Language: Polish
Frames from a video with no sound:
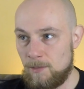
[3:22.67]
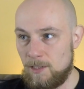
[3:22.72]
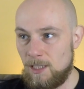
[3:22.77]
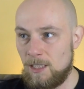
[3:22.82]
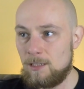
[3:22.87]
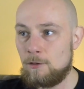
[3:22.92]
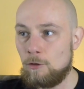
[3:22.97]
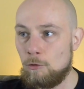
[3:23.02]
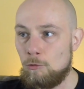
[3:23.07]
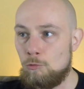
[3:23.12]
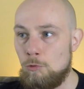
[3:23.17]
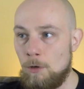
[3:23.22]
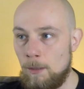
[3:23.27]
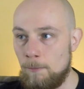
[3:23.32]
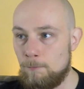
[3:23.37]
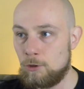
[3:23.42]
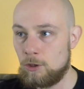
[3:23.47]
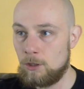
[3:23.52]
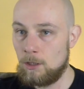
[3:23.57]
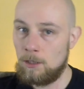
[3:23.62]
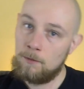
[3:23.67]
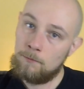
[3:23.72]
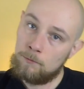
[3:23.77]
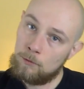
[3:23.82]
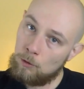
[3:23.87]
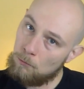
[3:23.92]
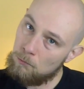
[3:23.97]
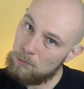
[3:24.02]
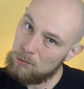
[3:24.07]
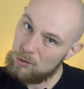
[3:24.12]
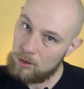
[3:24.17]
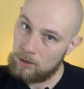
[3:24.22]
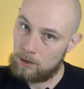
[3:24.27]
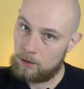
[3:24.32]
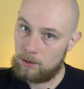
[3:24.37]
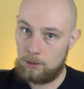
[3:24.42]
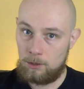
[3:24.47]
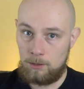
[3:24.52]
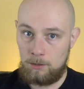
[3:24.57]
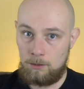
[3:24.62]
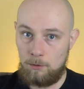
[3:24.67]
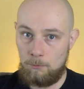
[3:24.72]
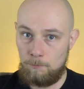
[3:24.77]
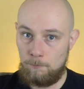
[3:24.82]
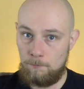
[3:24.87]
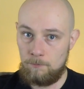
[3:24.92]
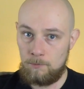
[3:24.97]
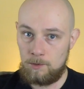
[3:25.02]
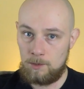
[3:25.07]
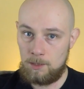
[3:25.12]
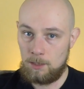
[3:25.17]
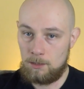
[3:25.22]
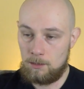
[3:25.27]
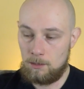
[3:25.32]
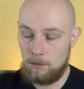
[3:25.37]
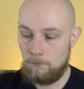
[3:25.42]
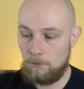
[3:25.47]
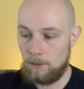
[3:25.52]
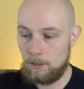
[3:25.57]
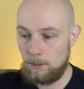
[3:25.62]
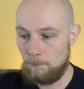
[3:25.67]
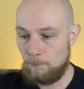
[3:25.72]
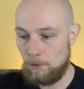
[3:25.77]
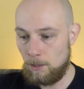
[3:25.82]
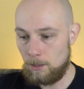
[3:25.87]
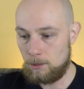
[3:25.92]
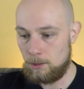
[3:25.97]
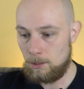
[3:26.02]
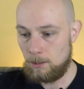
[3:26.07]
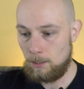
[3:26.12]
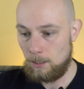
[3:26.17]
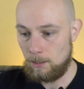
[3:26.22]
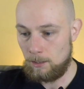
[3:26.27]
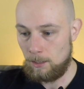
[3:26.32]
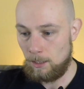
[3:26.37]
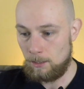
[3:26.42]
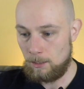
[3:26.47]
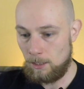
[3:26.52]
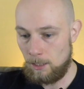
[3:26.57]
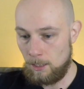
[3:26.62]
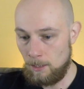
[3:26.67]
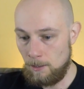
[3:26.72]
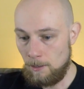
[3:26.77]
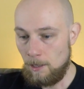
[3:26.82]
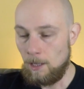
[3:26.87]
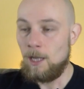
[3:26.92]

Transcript: jest to głębsze, do muzyki się to zdecydowanie bardziej nadaje.